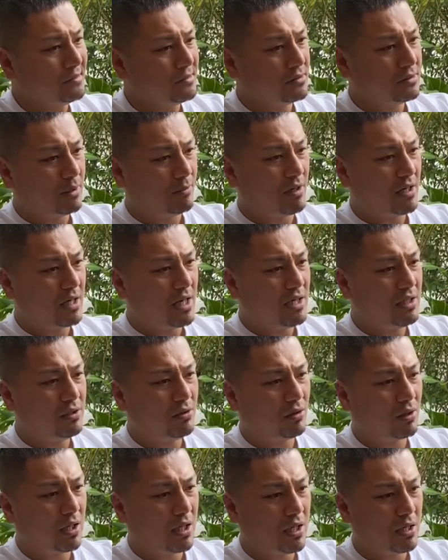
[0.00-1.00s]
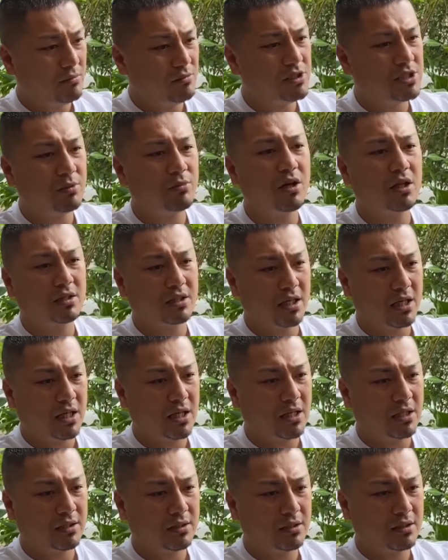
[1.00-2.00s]
うんまあ、LINE とか見せてもらったら、
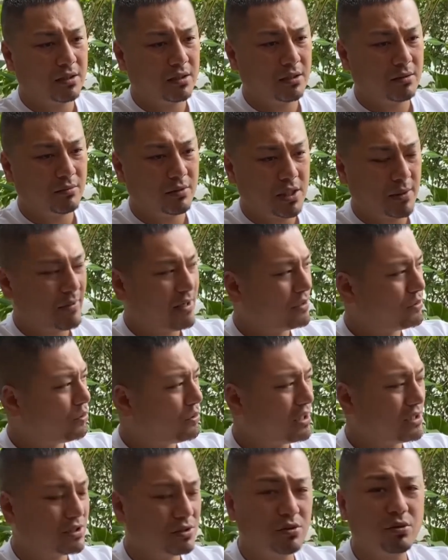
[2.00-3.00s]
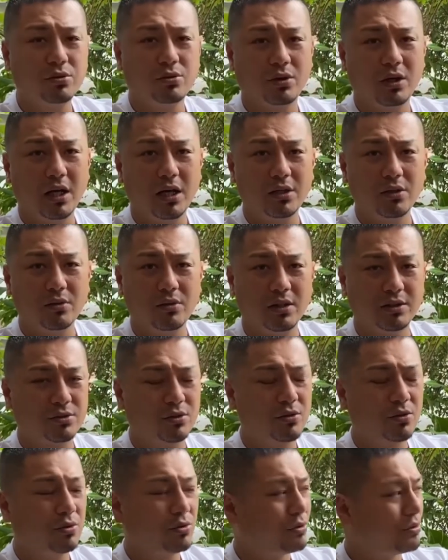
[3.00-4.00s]
やばい、溶かしそうとか、要はそういう
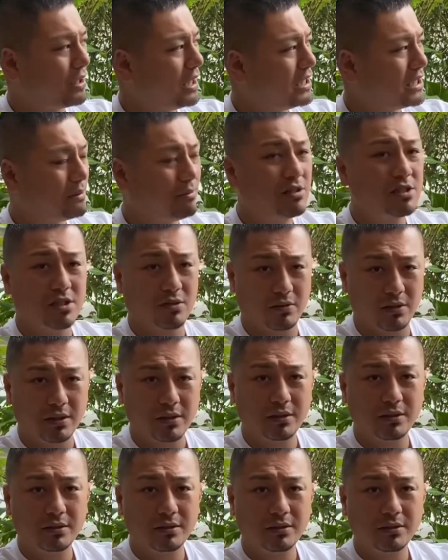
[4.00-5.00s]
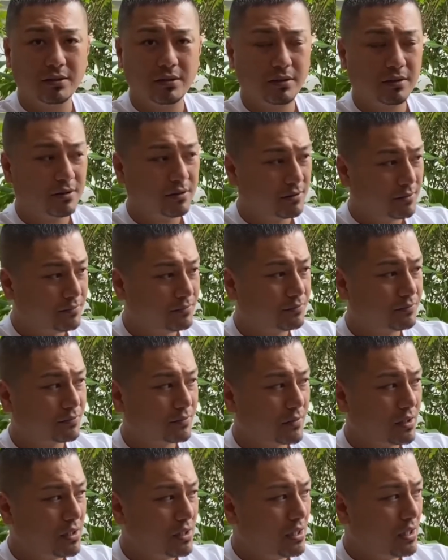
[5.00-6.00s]
ことを書いてましたわ。あ
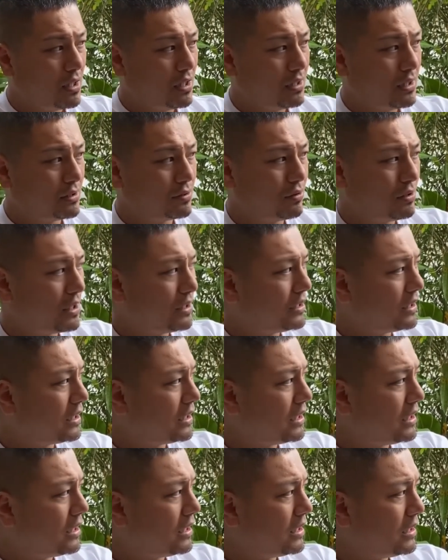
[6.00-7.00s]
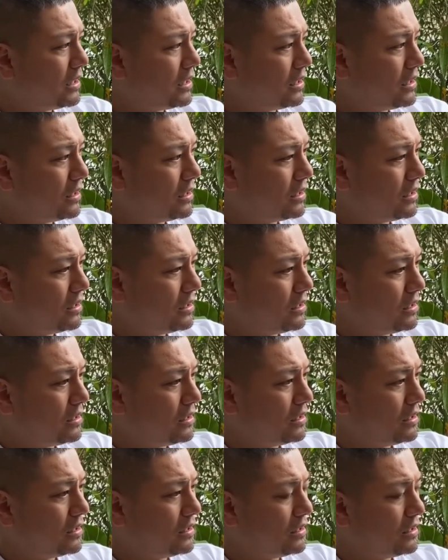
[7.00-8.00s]
それがだから、
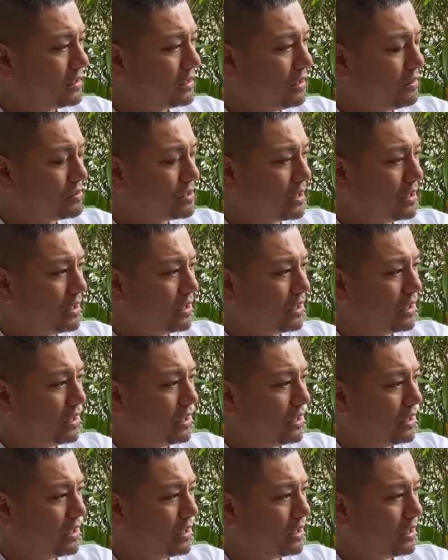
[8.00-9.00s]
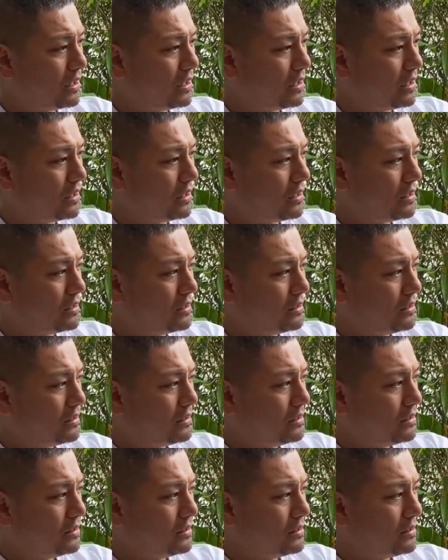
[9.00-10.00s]
えー、キルちゃんらが
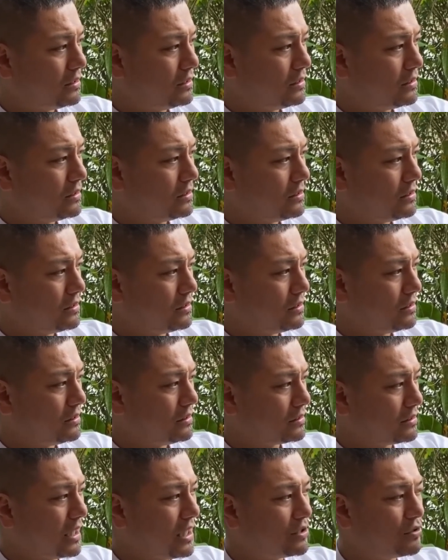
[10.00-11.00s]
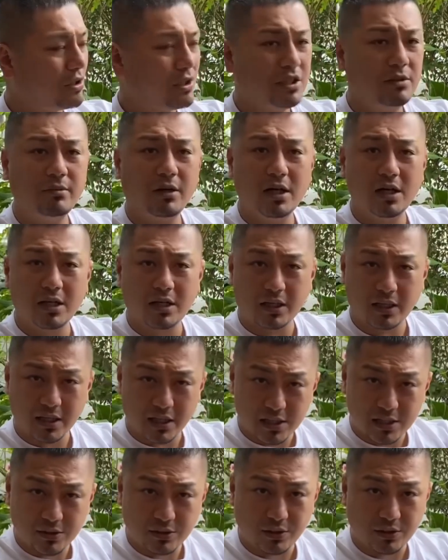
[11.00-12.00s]
うん、最初は2万円からやら
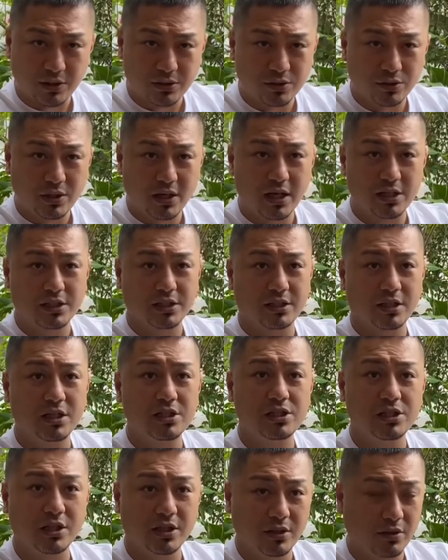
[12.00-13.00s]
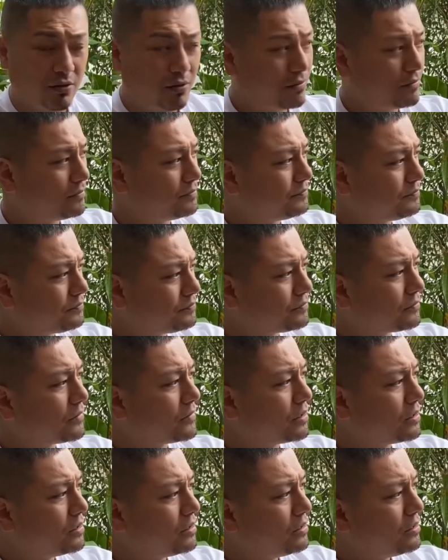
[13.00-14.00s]
せてくれとかそういう話だったらしいけど、うんうん
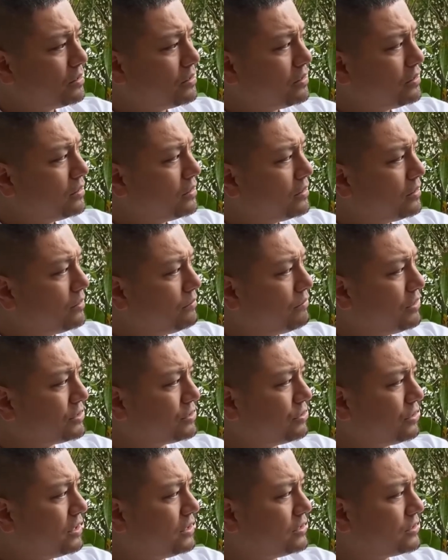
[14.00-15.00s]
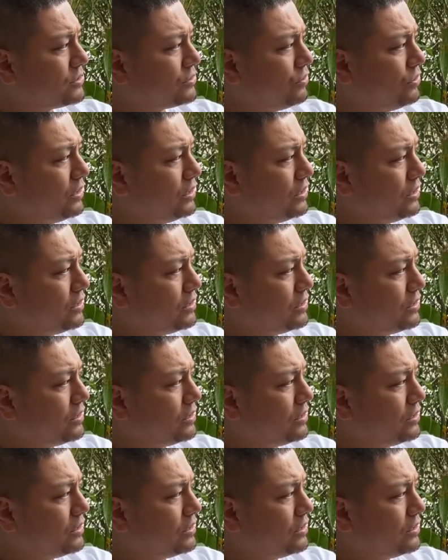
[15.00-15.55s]
まあ、それがすごい、